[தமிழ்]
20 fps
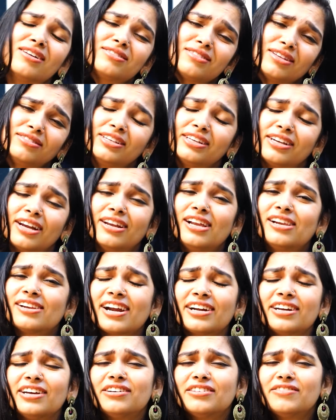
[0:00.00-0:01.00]
சந்திரனில்
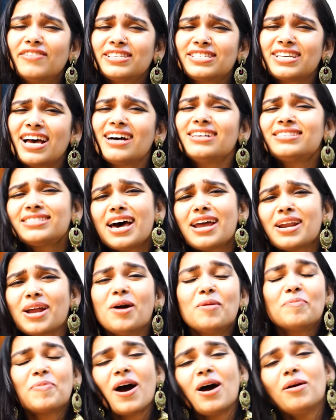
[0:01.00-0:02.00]
ரெண்டு வச்சா சாரா
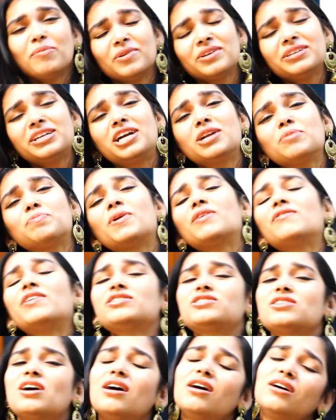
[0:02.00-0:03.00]
பாம்பு எடுப்ப
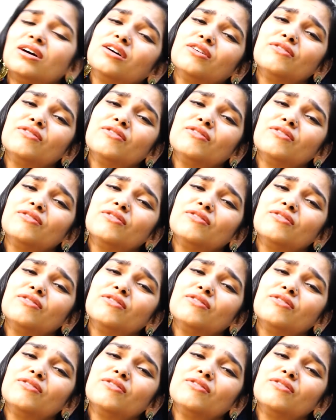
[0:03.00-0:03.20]
வச்சான்